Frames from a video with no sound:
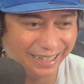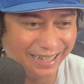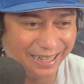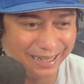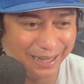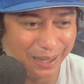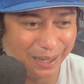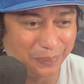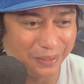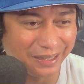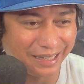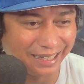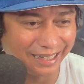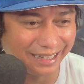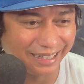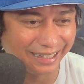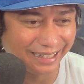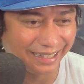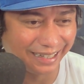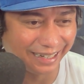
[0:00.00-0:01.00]
Hindi ko pa
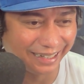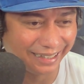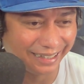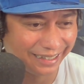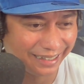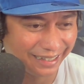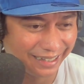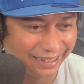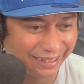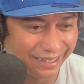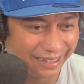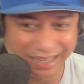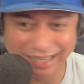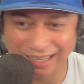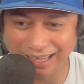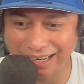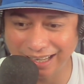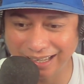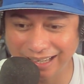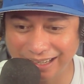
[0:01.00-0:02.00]
naririnig.
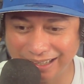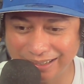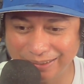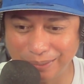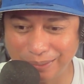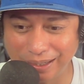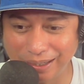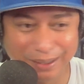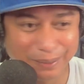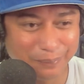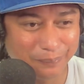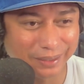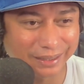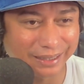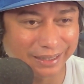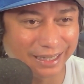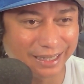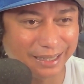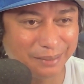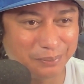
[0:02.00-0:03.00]
Teka lang, ano ba?
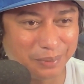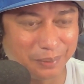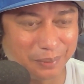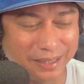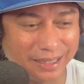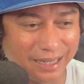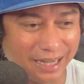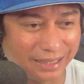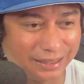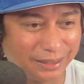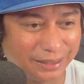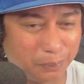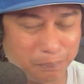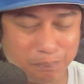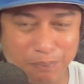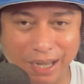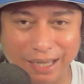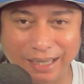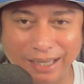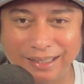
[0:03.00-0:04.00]
Patagalin pa ba natin
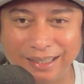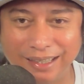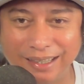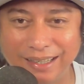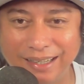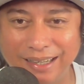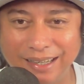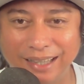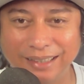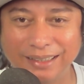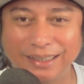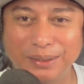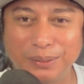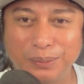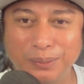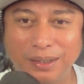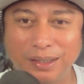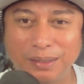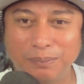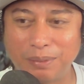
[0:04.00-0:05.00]
o painggan na natin
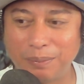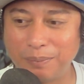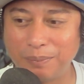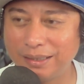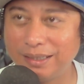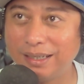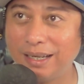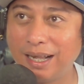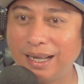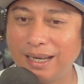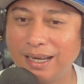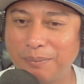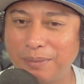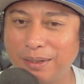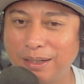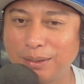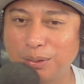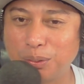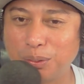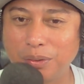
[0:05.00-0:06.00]
kung ano pa man
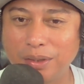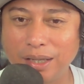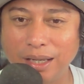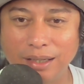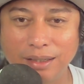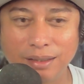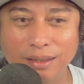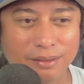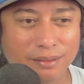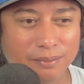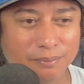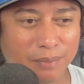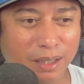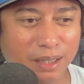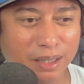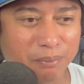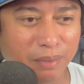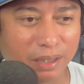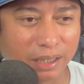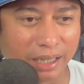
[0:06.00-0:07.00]
nilalaman itong geng?
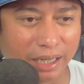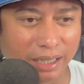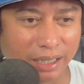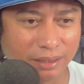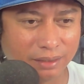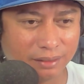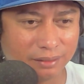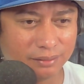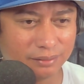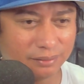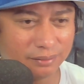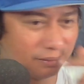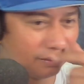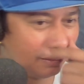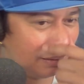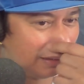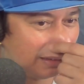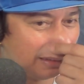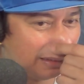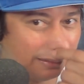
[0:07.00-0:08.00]
Ba't ba geng?
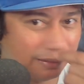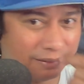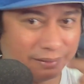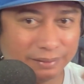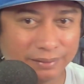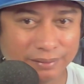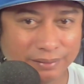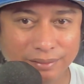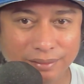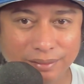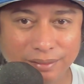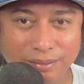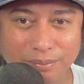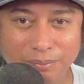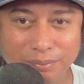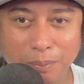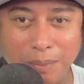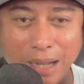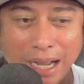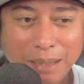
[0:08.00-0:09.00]

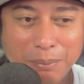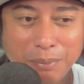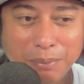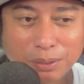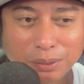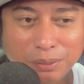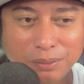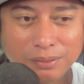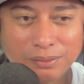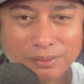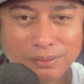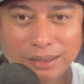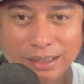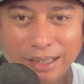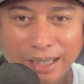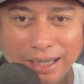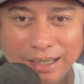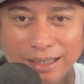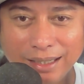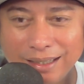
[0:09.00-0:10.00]
Babae ba to?
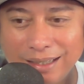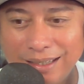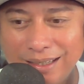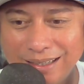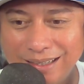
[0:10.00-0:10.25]
Si geng?